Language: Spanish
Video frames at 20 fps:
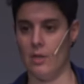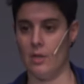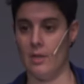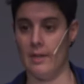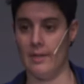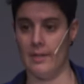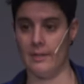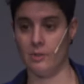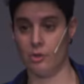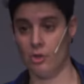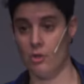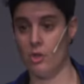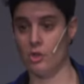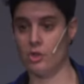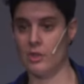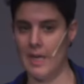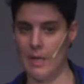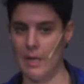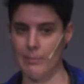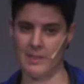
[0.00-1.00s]
estos son
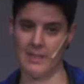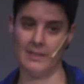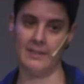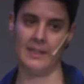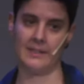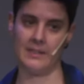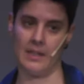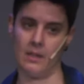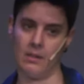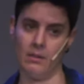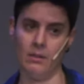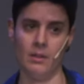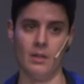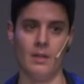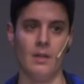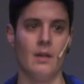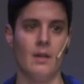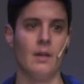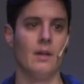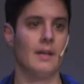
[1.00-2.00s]
los gaps de indexación
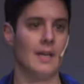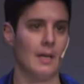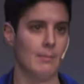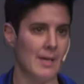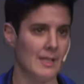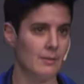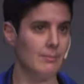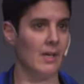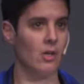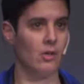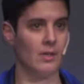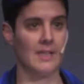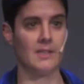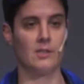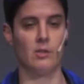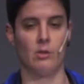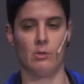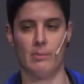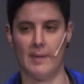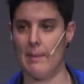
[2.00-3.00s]
que más mejoras
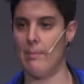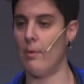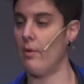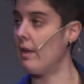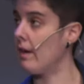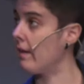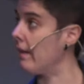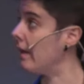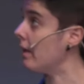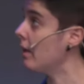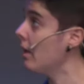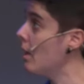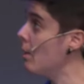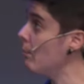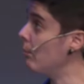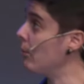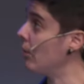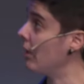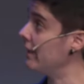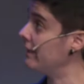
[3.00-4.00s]
nos van a poder dar. Porque si